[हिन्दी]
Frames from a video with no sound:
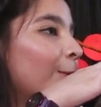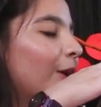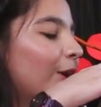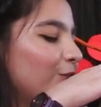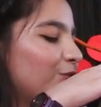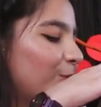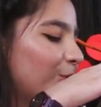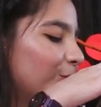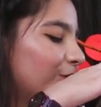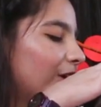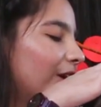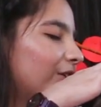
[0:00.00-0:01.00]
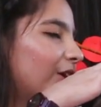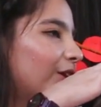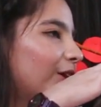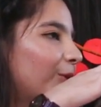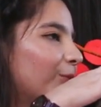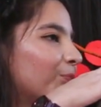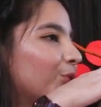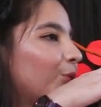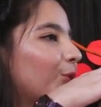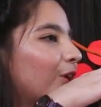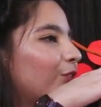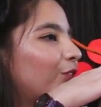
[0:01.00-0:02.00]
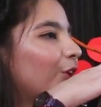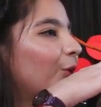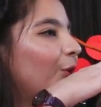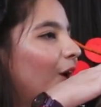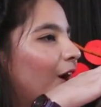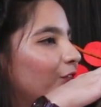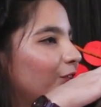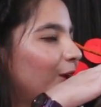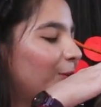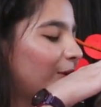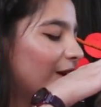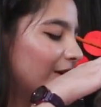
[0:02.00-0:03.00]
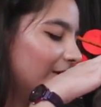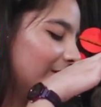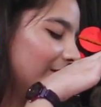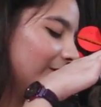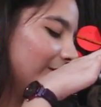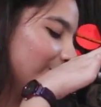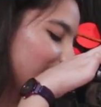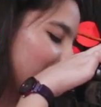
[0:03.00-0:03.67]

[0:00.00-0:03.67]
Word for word: मगर जब खुद गिरते थे तो किसी को हंसने भी ना देते थे